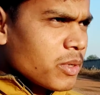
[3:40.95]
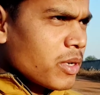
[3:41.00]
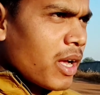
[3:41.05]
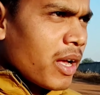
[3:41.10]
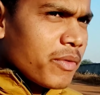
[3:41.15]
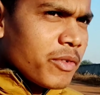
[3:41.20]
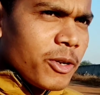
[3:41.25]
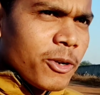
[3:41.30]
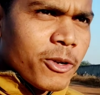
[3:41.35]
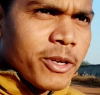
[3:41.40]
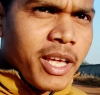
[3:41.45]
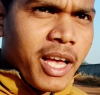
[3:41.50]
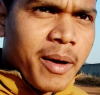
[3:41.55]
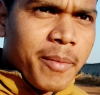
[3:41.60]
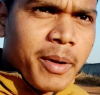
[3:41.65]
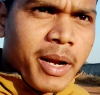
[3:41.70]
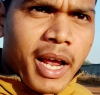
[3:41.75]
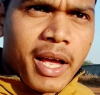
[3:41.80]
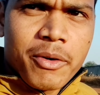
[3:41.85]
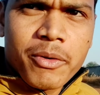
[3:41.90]
सो काफ़ी लोग
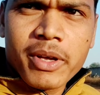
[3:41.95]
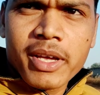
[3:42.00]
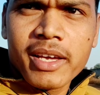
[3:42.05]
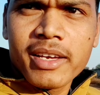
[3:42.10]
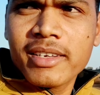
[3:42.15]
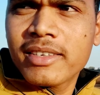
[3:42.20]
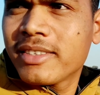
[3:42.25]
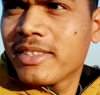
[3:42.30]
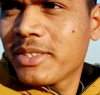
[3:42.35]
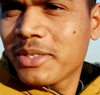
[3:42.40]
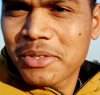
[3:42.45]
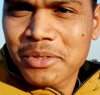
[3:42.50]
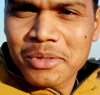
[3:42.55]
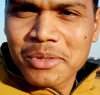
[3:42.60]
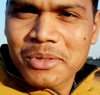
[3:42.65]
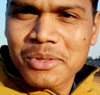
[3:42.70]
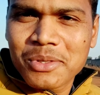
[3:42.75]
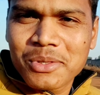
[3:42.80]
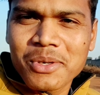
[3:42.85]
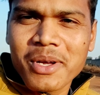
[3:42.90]
यहाँ पर आए हुए
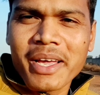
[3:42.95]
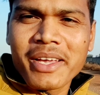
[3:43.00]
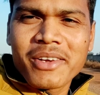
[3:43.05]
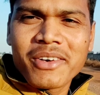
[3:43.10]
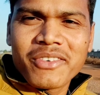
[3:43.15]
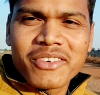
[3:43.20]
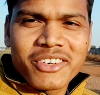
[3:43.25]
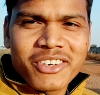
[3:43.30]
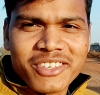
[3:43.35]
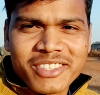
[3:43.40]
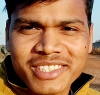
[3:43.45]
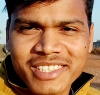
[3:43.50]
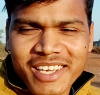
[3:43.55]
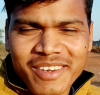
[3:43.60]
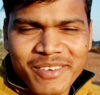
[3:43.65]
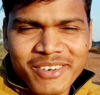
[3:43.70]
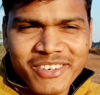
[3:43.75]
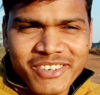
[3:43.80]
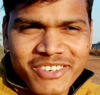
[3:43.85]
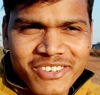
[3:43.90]
हैं सो आई होप ड्रोन
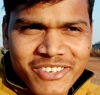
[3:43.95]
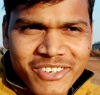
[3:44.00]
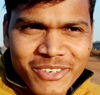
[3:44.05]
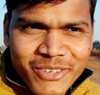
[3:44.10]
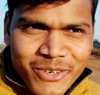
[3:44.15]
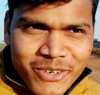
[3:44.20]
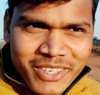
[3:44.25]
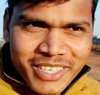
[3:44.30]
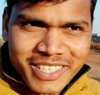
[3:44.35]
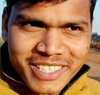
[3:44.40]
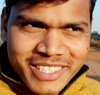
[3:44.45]
से हम लोग उन लोगों को